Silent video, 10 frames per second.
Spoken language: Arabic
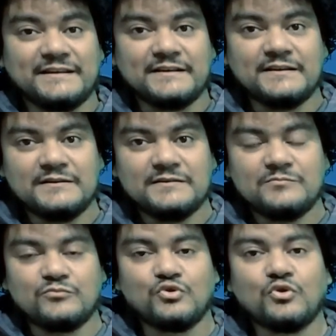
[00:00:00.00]
بعد كده
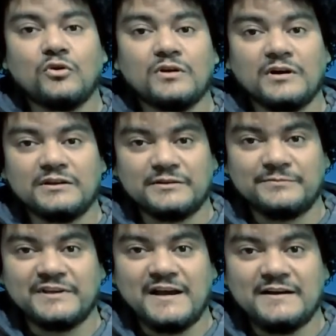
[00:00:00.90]
بيخرج
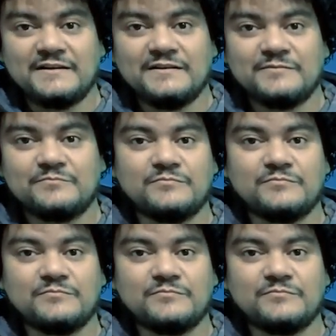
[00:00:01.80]
الخط بتاعك